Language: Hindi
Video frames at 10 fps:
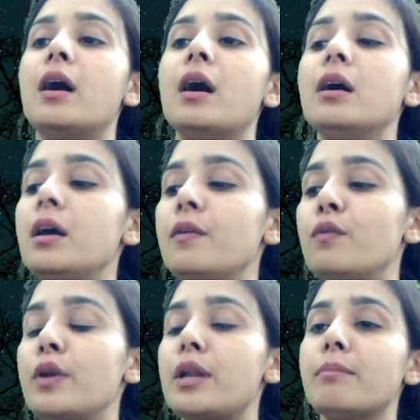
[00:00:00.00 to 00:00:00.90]
अगर वो
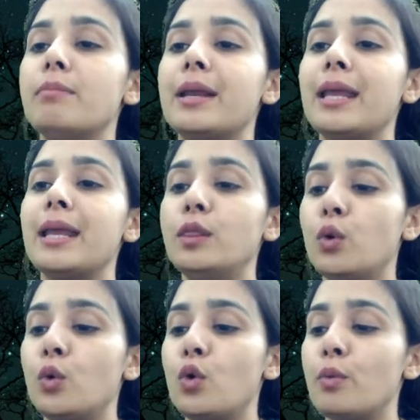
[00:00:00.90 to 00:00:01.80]
नंबर इन
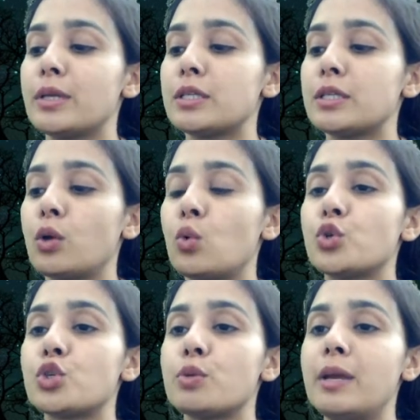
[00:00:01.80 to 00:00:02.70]
दोनों में से
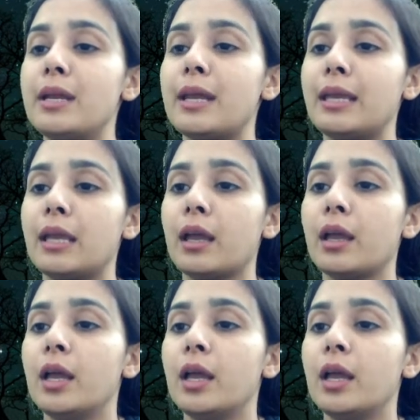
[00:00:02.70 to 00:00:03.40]
कुछ भी नहीं है